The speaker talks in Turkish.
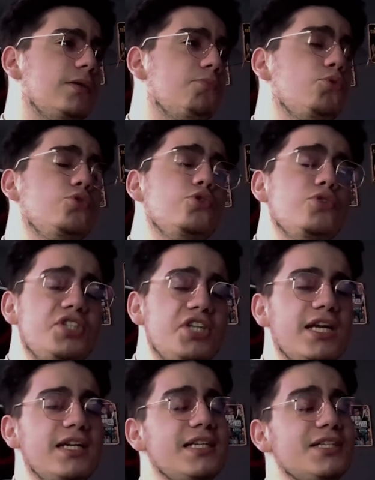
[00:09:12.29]
Bulduğunuz
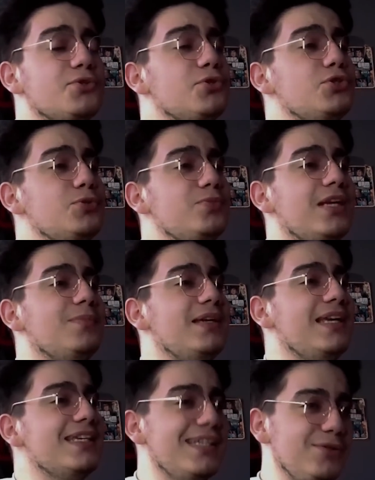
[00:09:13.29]
şeyleri de Discord sunumuza atmayı
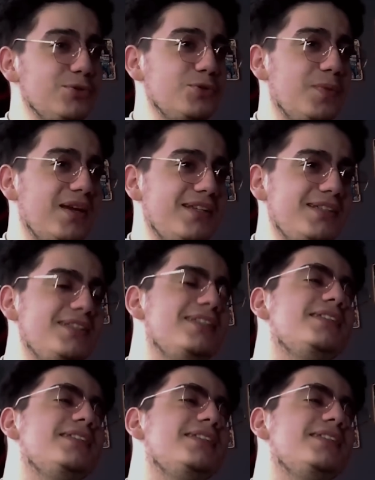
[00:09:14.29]
kesinlikle unutmayın.